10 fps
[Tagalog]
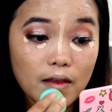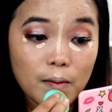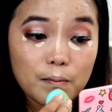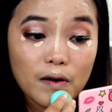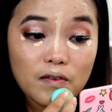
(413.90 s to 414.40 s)

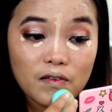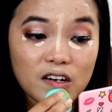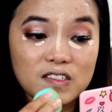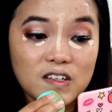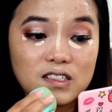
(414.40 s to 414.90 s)

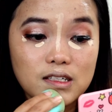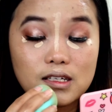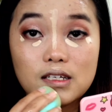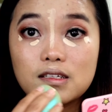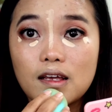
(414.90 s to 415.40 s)
imperfections
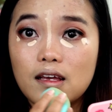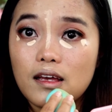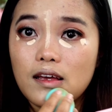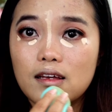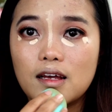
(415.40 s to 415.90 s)

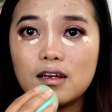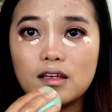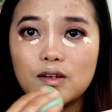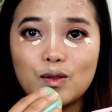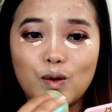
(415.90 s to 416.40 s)
kasi,
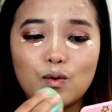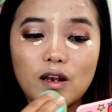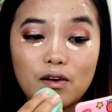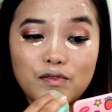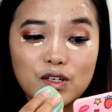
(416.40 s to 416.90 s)
you know,
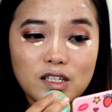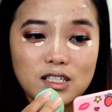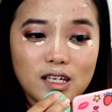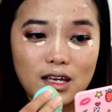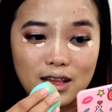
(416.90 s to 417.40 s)
love your
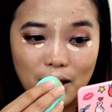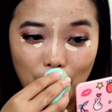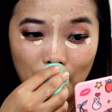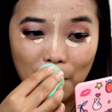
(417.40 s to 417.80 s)
skin.